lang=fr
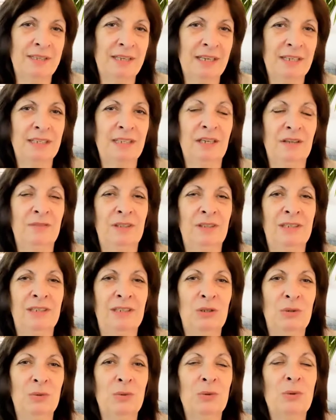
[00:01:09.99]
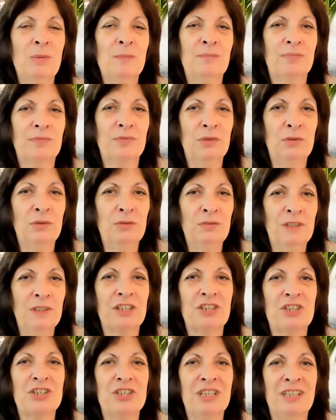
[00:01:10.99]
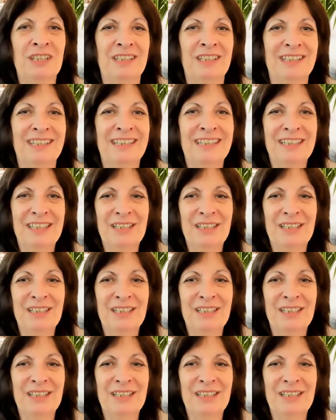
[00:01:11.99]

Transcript: dernière vidéo de Virginie.